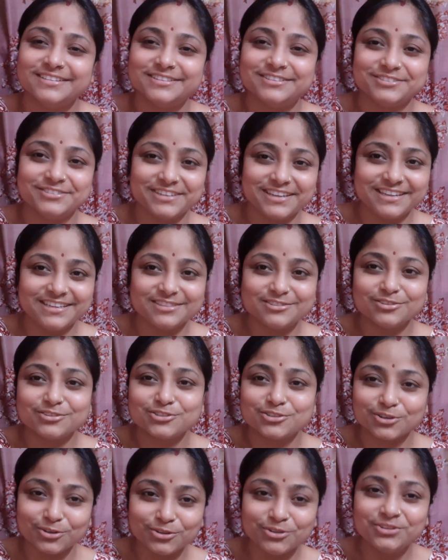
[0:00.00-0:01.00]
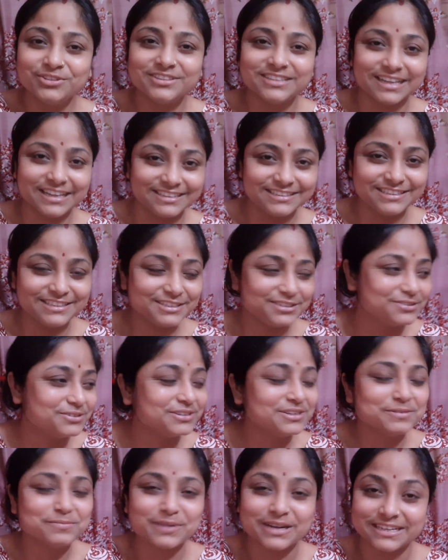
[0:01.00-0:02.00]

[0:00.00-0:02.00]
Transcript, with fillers: তো এই তো চলো তাড়াতাড়ি করে